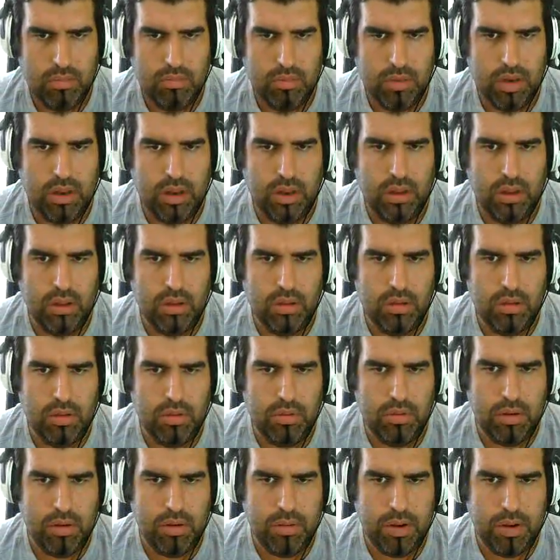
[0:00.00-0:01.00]
¿Viene?
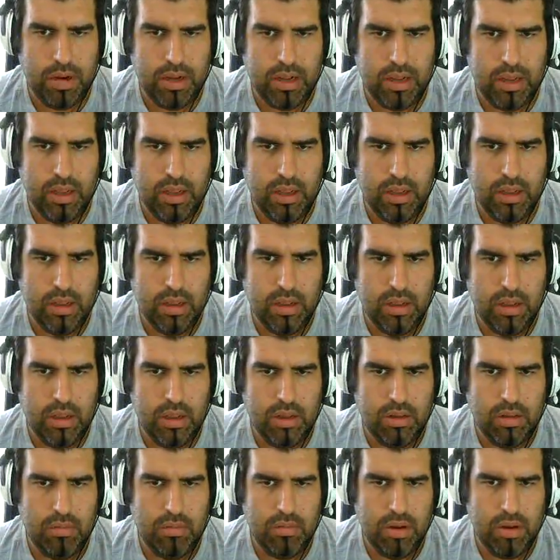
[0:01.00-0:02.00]
¿Viene para acá?
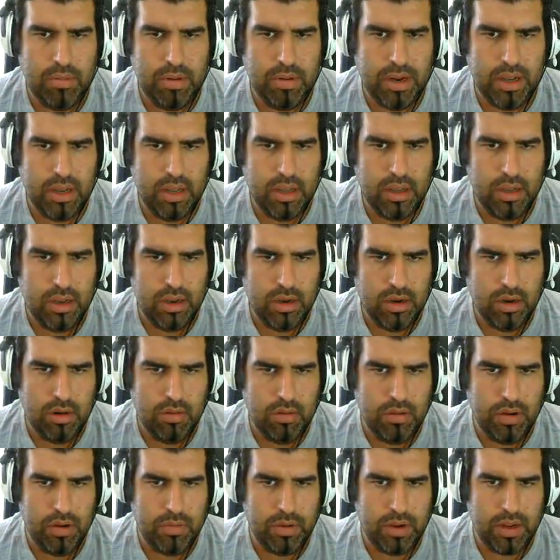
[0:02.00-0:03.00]
¿Viene para acá? No
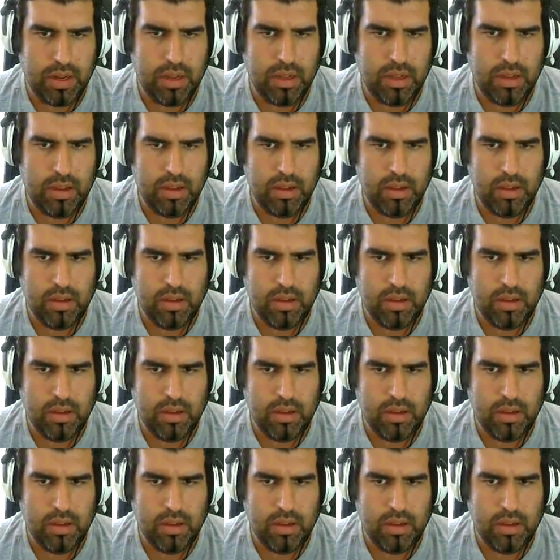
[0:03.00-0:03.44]
viene para acá.